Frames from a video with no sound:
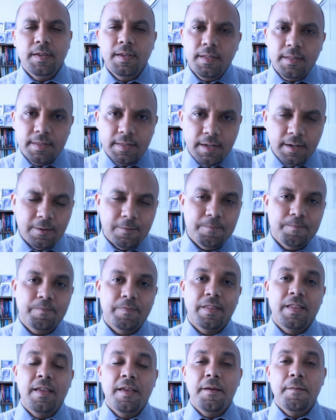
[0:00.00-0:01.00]
Então,
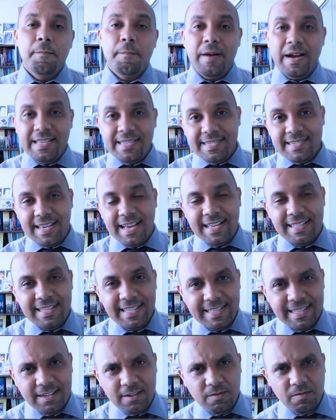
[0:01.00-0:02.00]

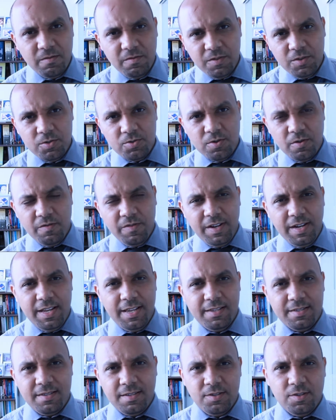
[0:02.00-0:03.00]
baseado até num vídeo que eu
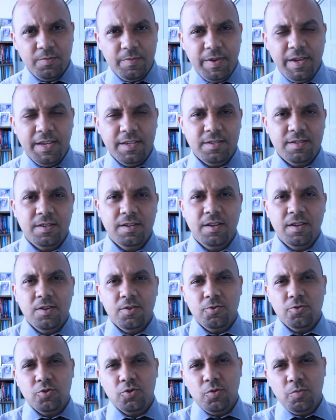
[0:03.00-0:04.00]
falei recentemente
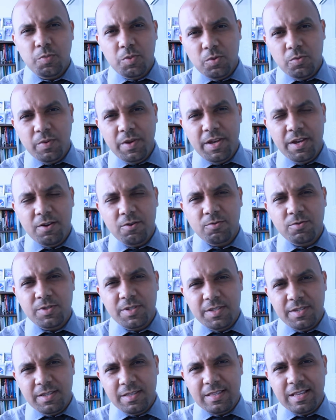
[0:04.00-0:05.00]
sobre um erro
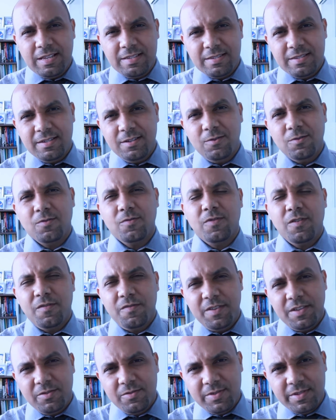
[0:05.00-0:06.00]
de citação, que foi
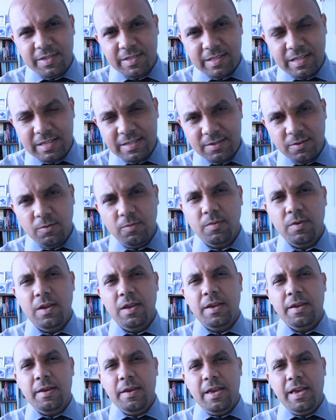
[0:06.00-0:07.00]
feito citação
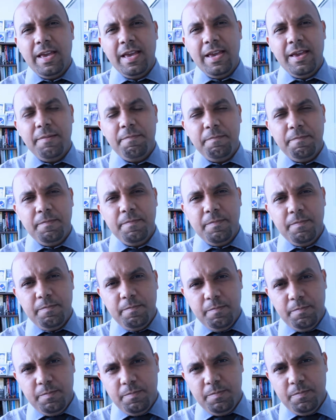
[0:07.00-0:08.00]
é,
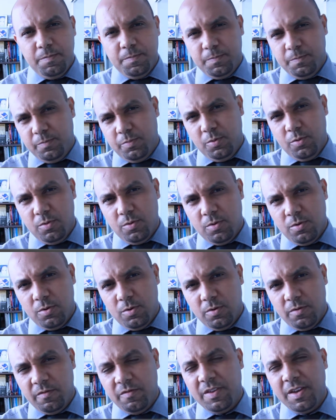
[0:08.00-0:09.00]

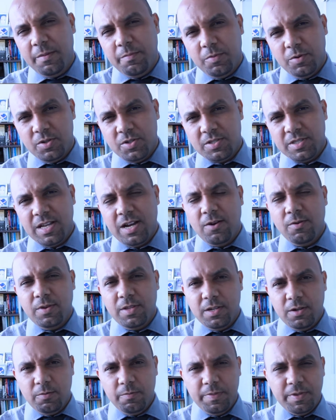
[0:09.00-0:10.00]
por via postal
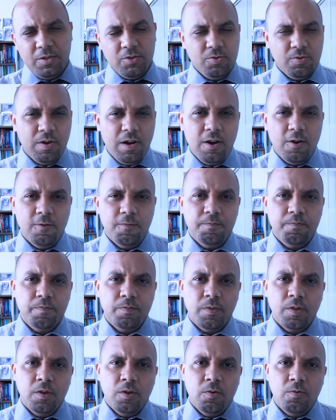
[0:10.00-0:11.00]
e não pessoal,
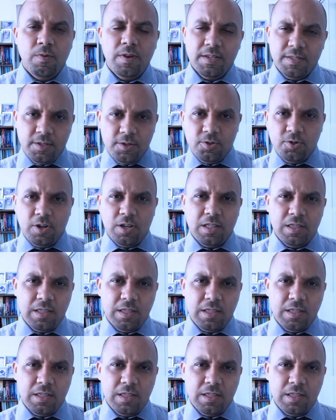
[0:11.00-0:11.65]
o STJ